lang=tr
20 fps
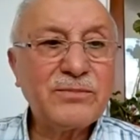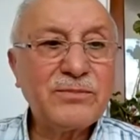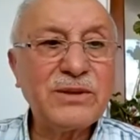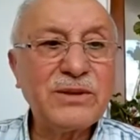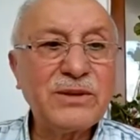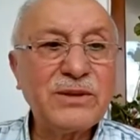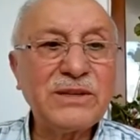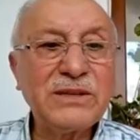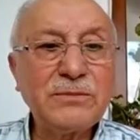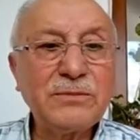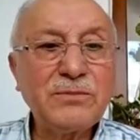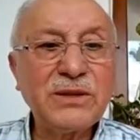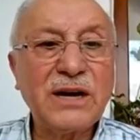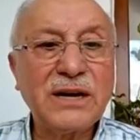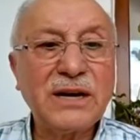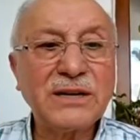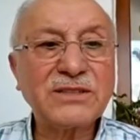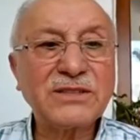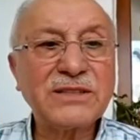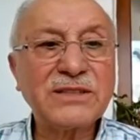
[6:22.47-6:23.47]
bir,
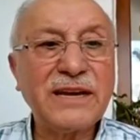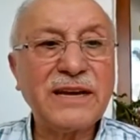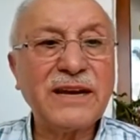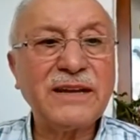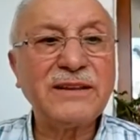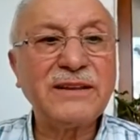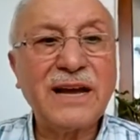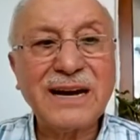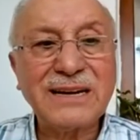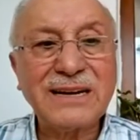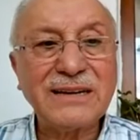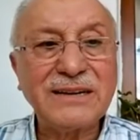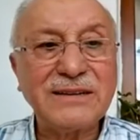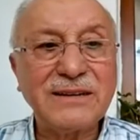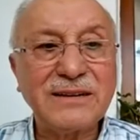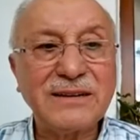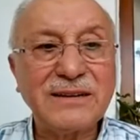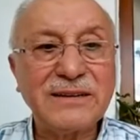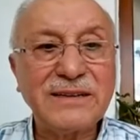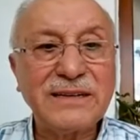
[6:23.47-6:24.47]
bir hastaya
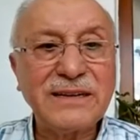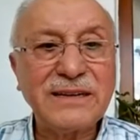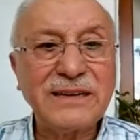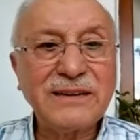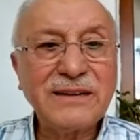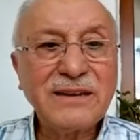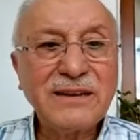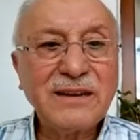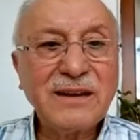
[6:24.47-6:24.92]
nakledildi.